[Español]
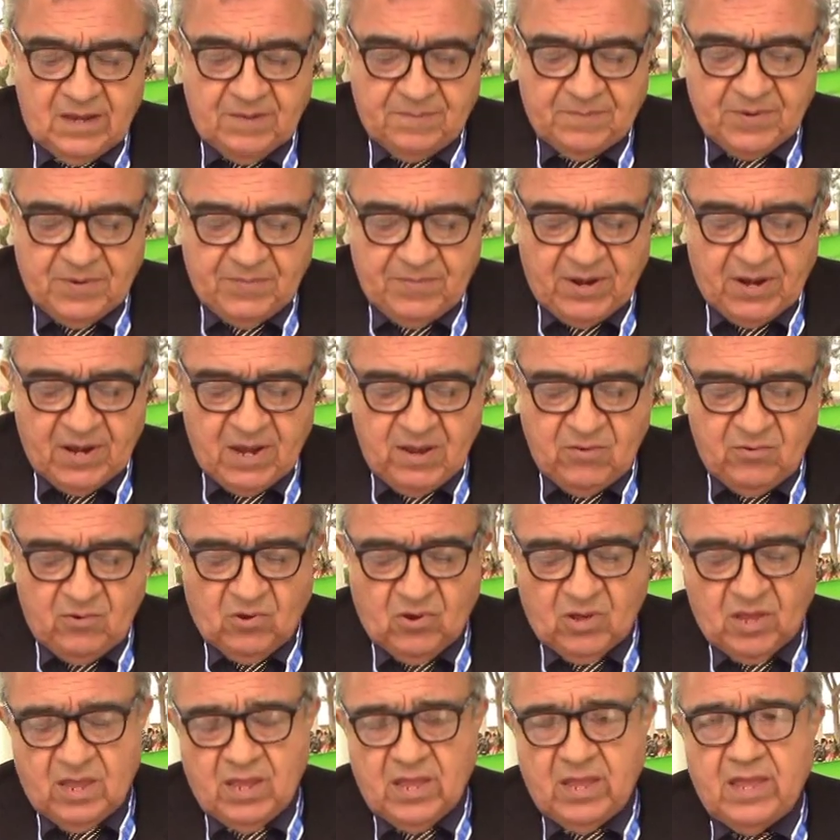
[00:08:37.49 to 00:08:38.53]
El primer
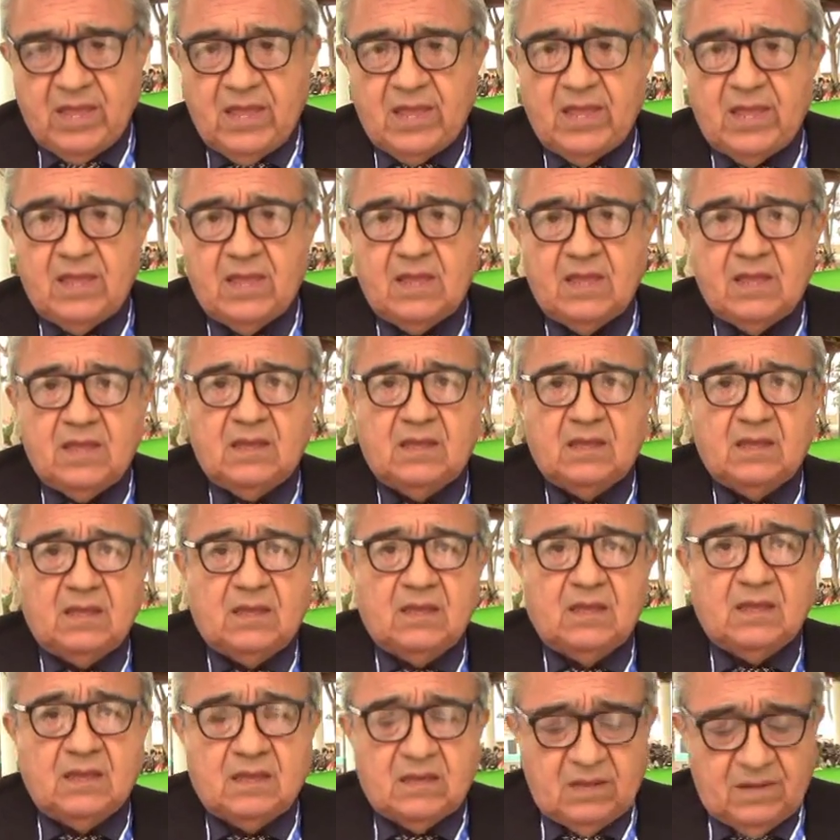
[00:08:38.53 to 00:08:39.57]
libro que he
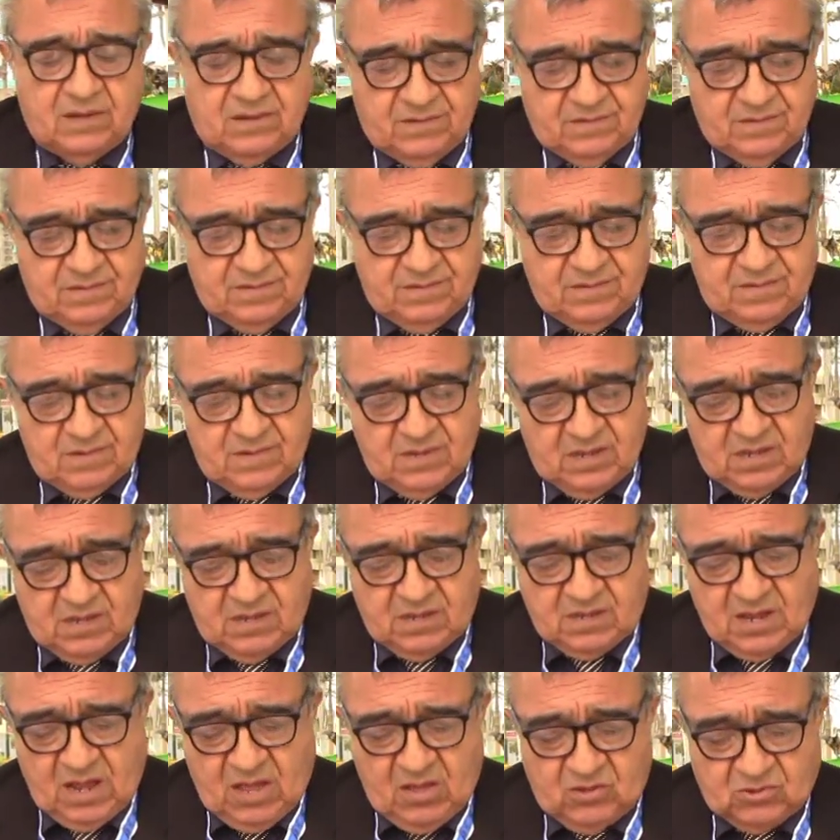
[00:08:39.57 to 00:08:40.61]
eh,
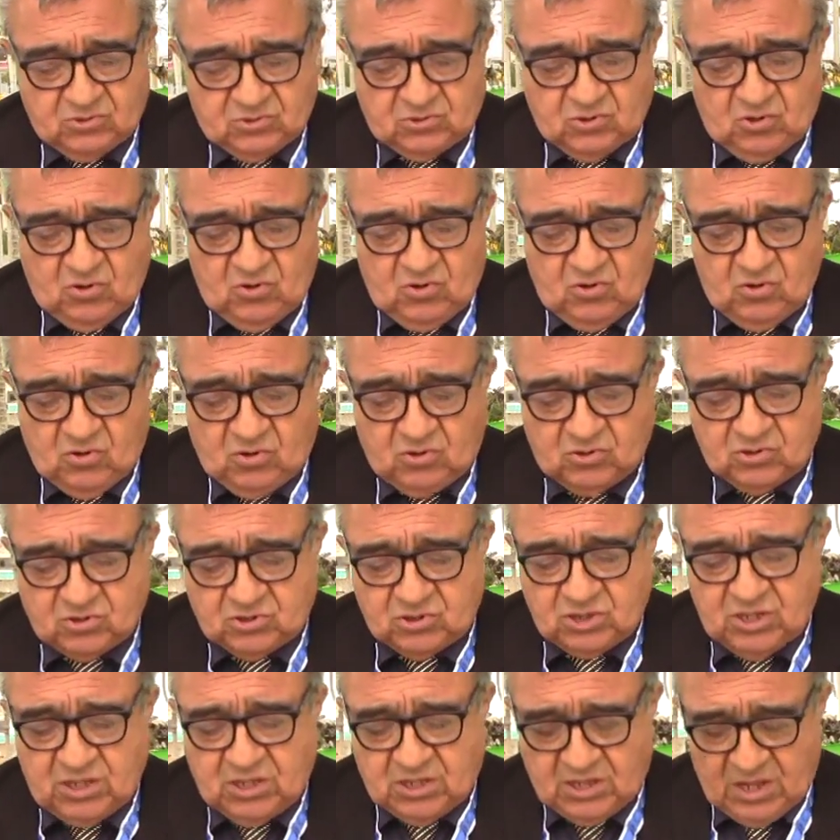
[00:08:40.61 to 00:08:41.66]
editado son
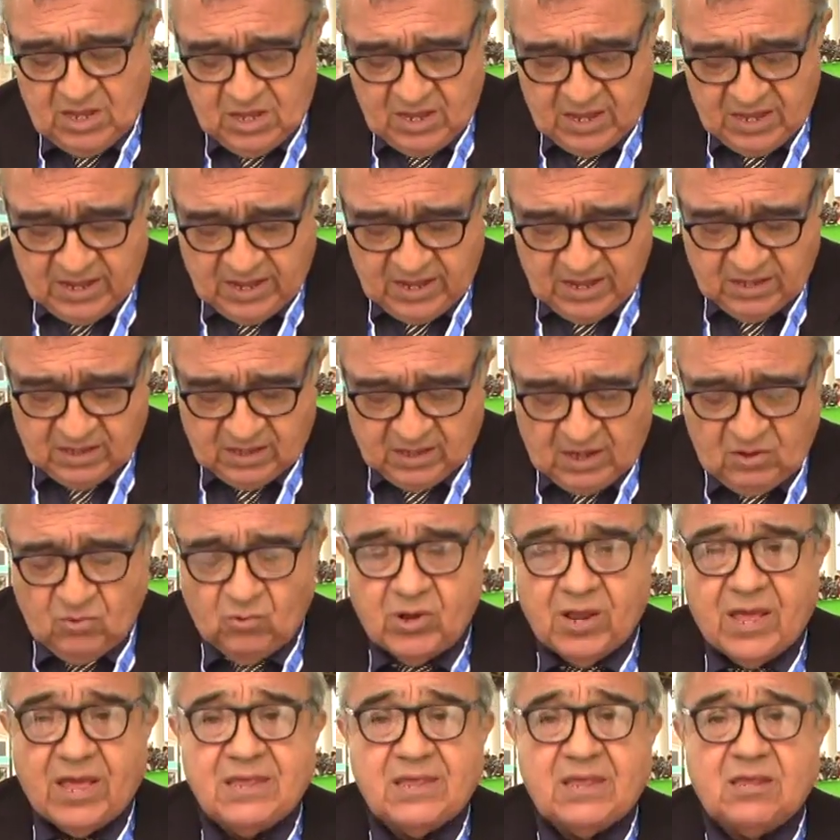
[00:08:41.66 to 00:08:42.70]
los este,
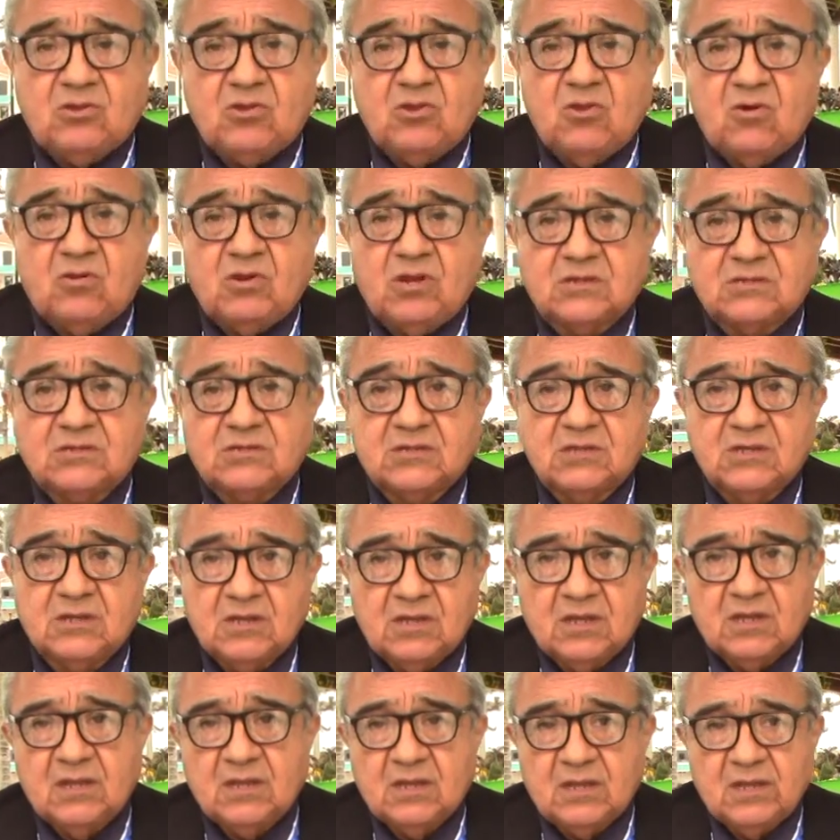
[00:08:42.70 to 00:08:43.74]
Telúricas Dicciones,
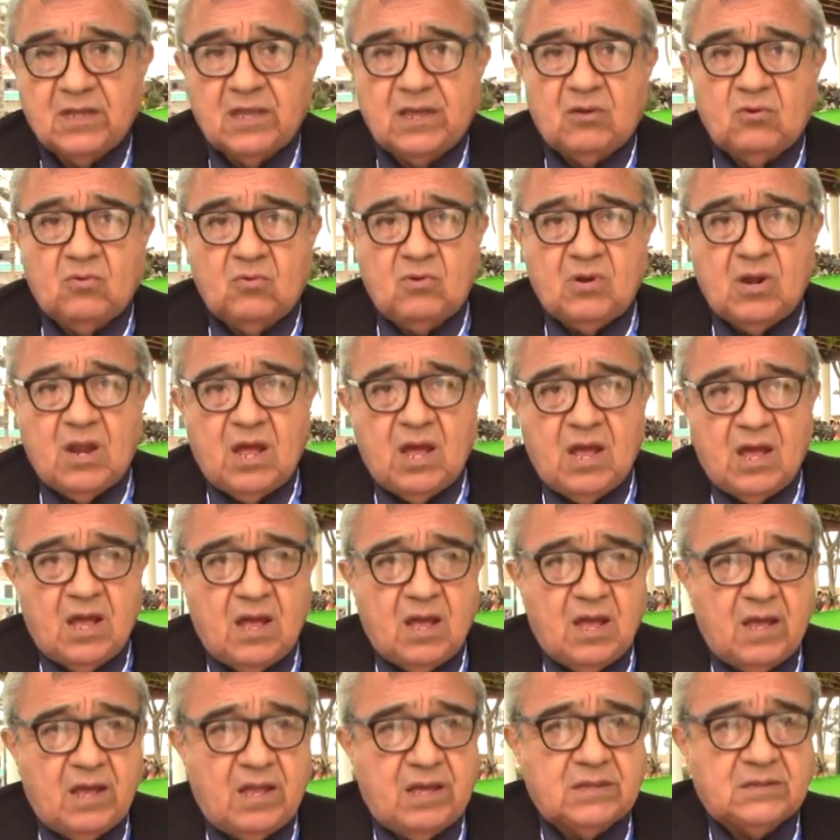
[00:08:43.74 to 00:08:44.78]
en
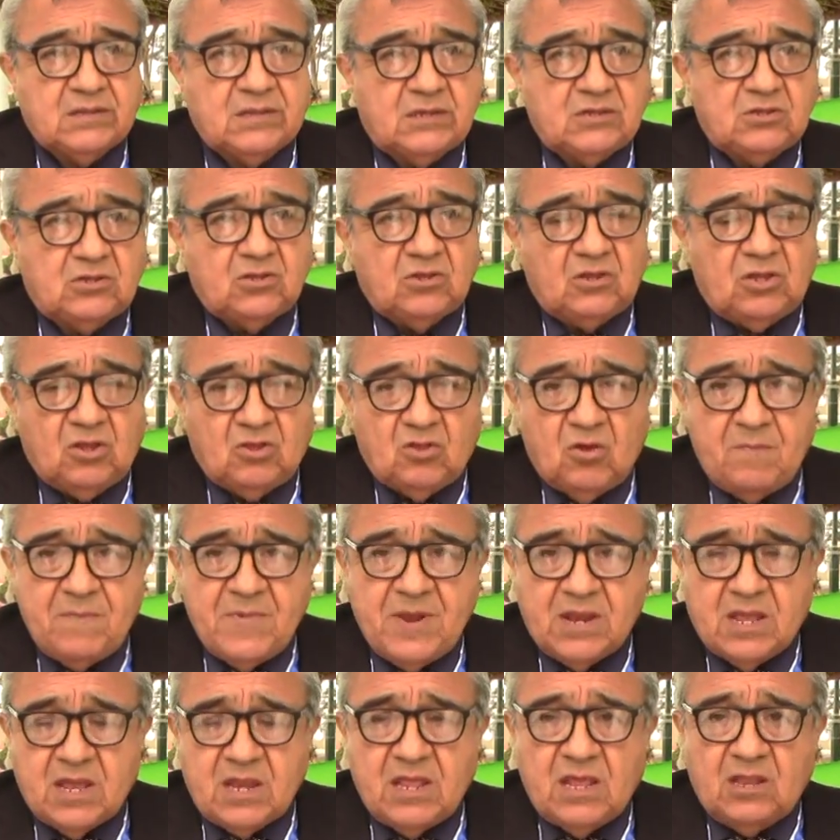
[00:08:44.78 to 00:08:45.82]
una extensión de
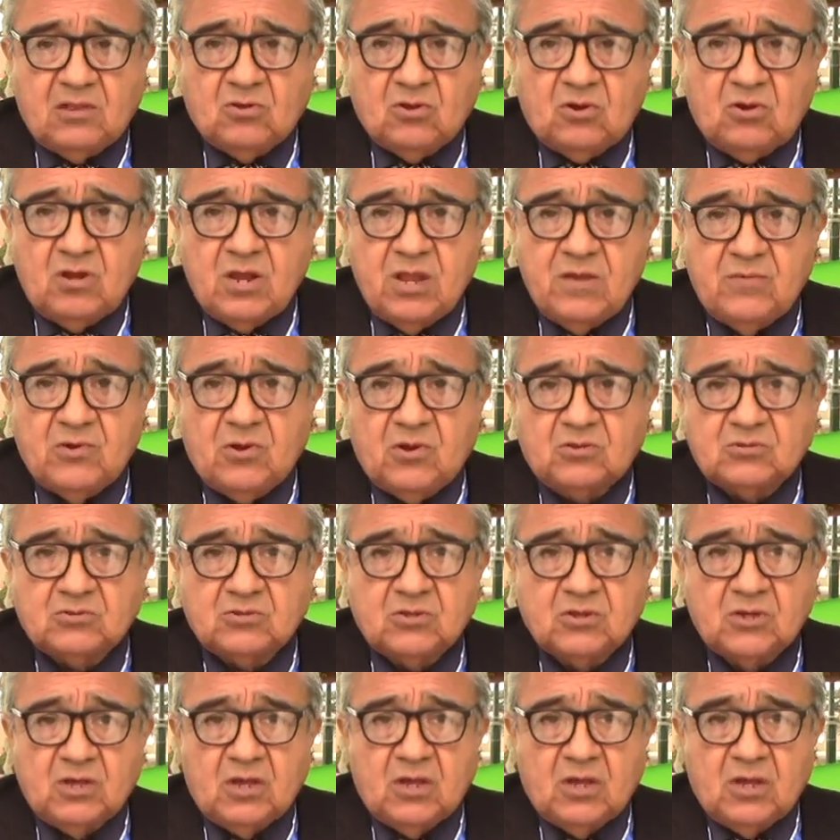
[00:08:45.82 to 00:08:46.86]
2.500 libros
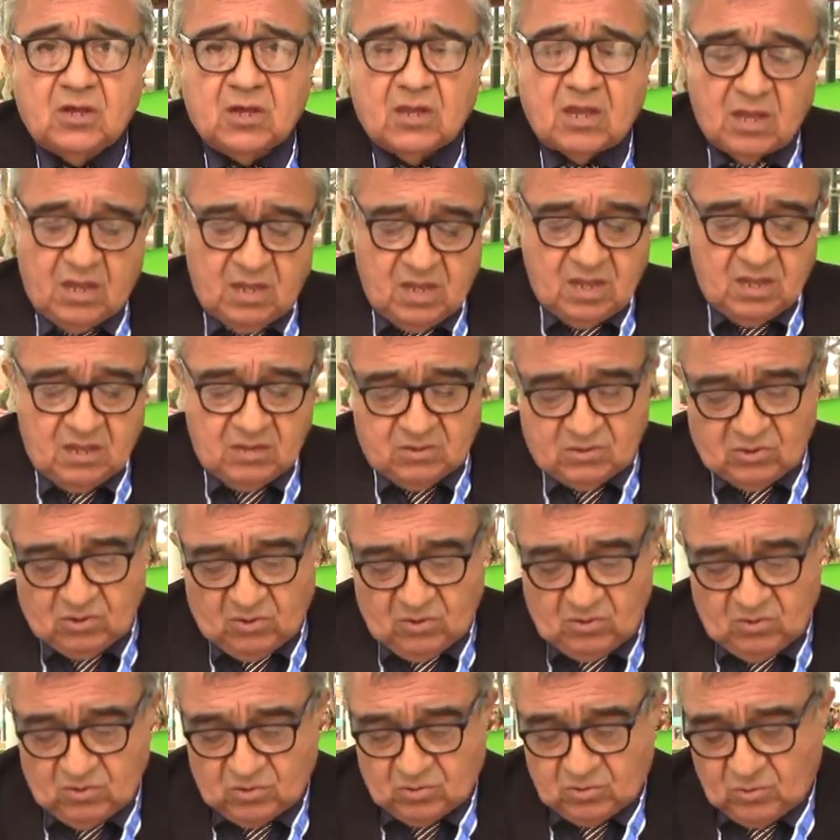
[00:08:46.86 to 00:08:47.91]
que
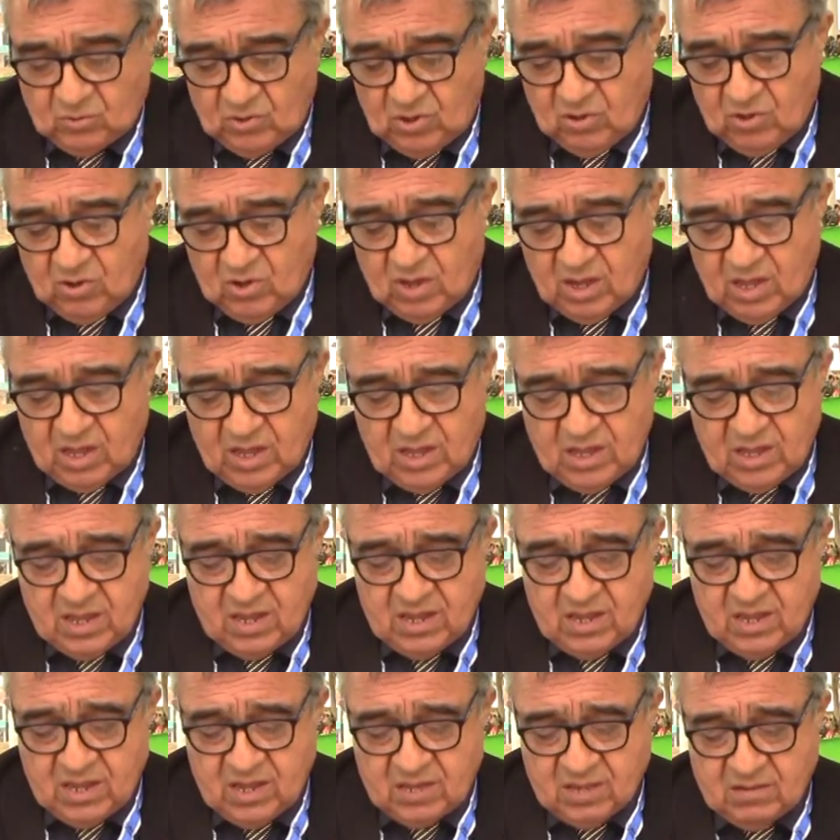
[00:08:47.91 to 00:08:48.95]
son los únicos
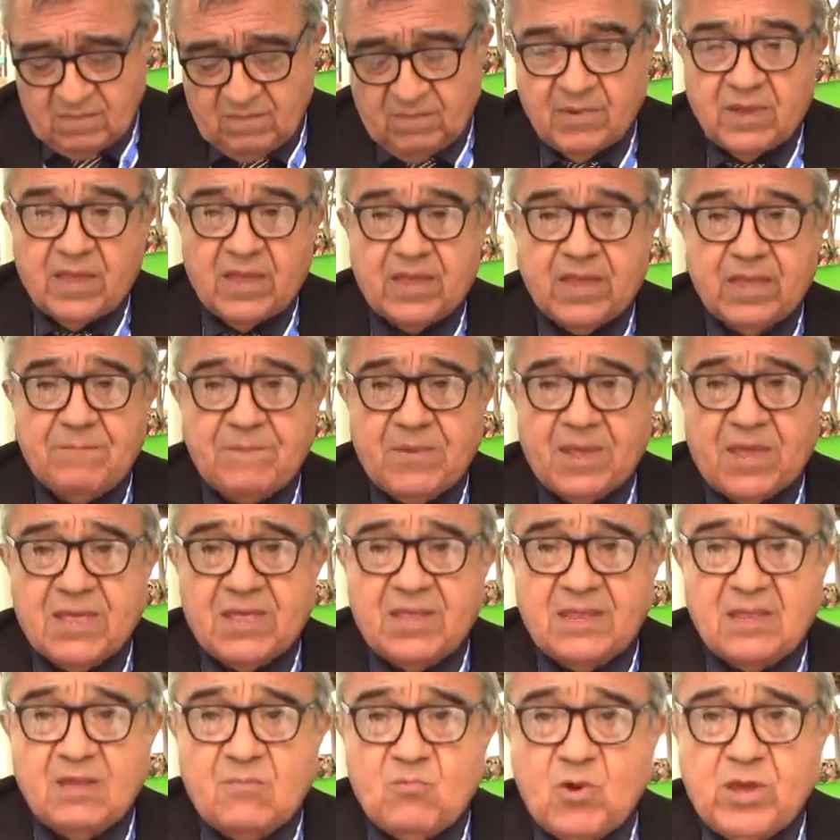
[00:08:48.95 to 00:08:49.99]
que, me
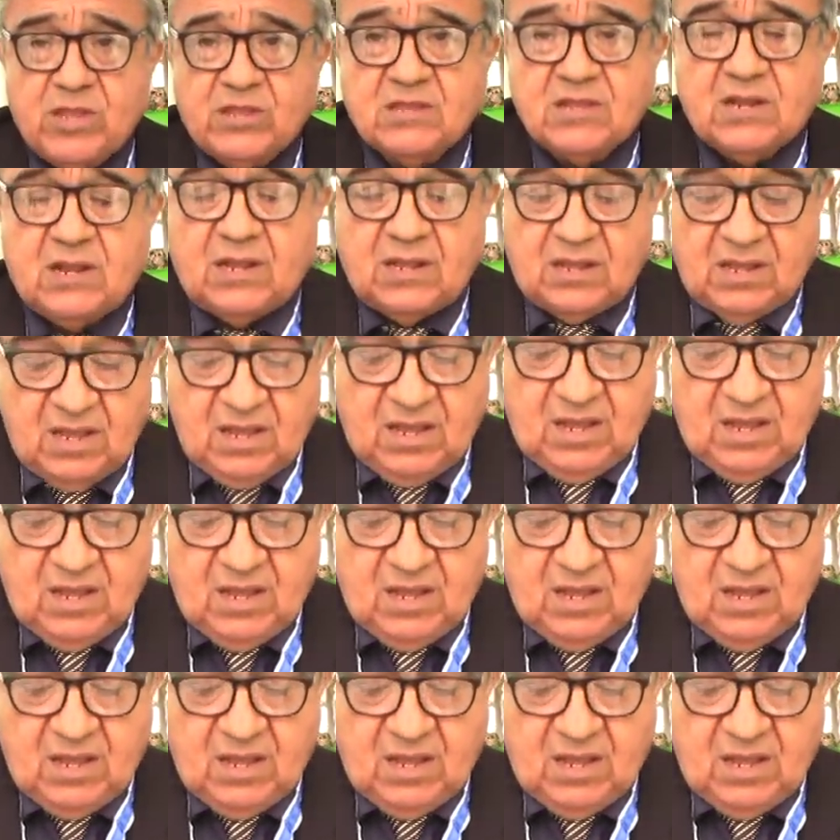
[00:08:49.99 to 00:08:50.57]
quedan de muestra,